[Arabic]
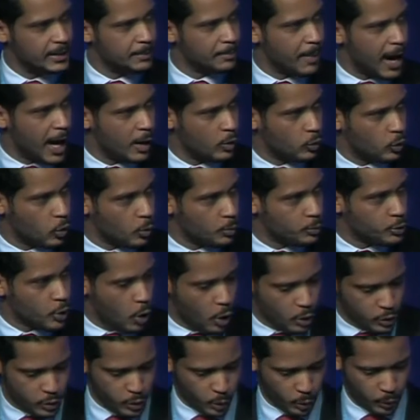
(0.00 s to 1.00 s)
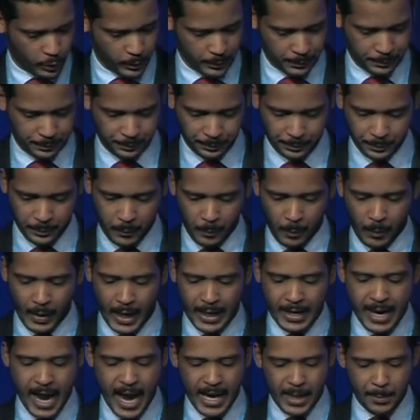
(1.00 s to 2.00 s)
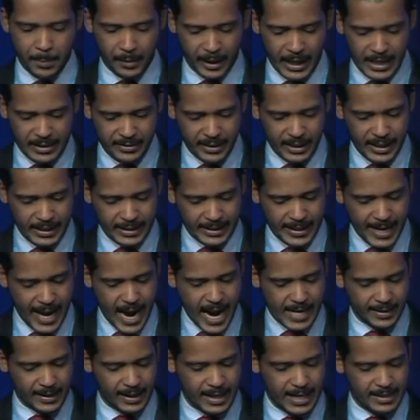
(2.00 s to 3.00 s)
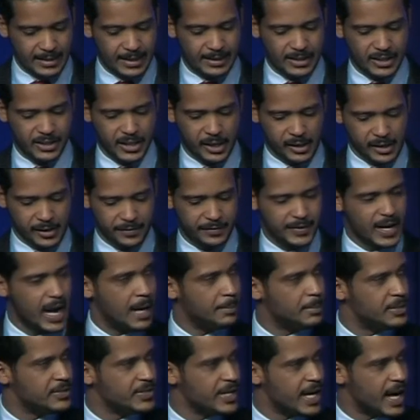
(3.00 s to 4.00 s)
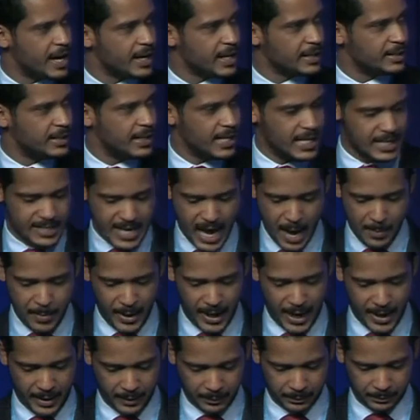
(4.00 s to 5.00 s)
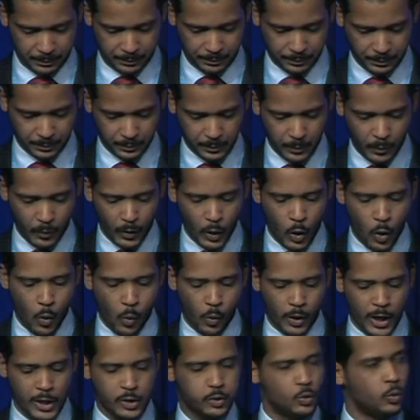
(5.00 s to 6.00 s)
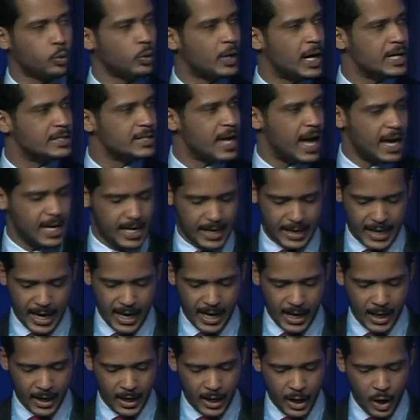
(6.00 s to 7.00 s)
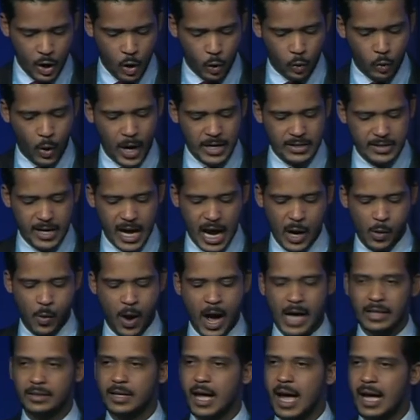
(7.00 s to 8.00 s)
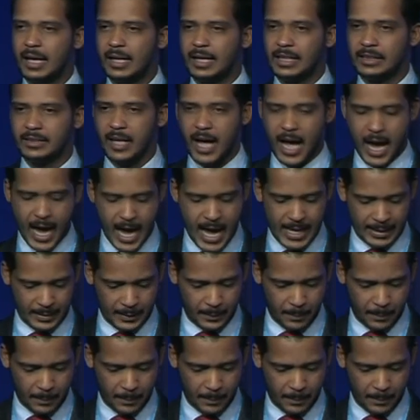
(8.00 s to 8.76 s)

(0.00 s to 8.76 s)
مالكوم جونسون نائب رئيس الاتحاد الذي تشرفنا بزيارته سابقا ونشكر كذلك رؤساء وأعضاء القطاعات